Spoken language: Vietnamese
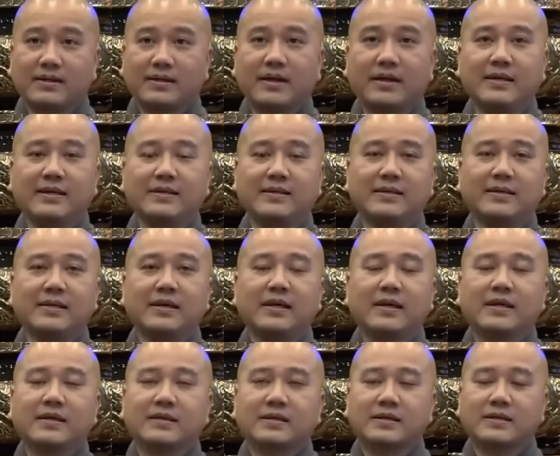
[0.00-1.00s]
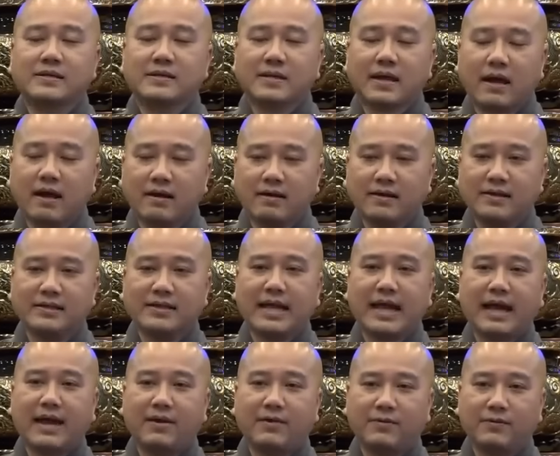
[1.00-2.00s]
thì thời
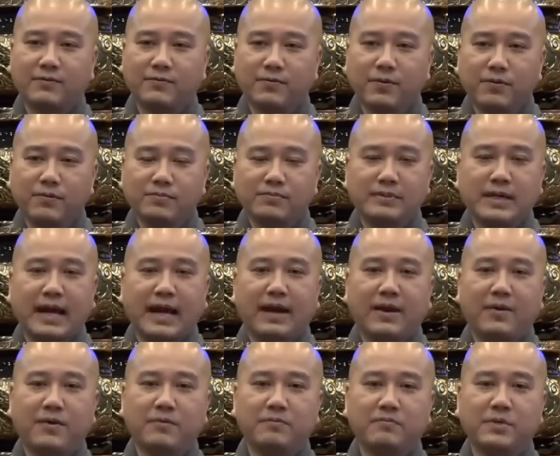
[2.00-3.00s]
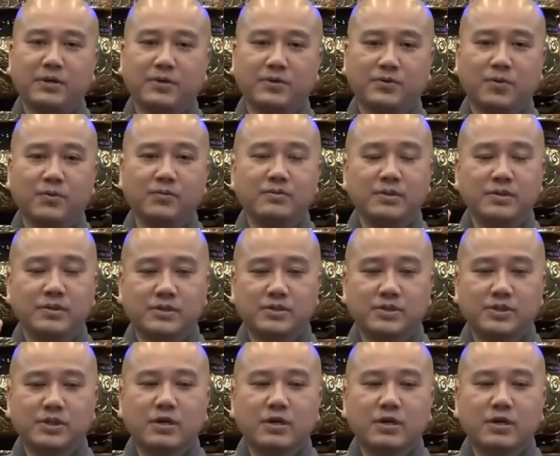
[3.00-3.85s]
nào phút nào mình cũng được